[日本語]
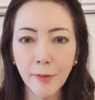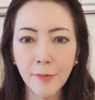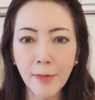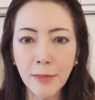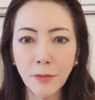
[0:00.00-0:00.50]

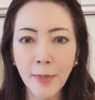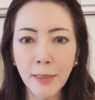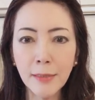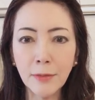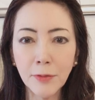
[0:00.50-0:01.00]
最初は
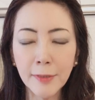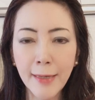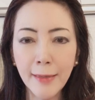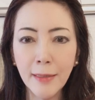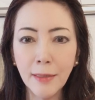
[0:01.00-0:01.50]
いいとし
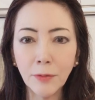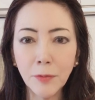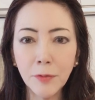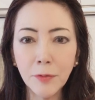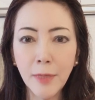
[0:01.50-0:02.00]
て途
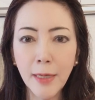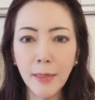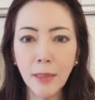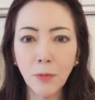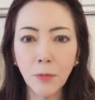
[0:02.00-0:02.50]
中で
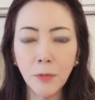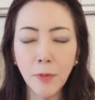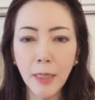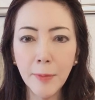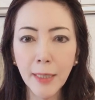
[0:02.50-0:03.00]
この
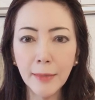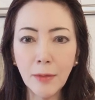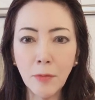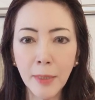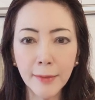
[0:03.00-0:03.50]
選び方
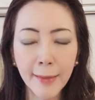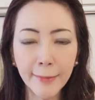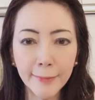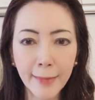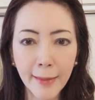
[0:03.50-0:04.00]
を間違っ
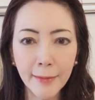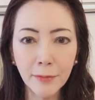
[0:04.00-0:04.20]
た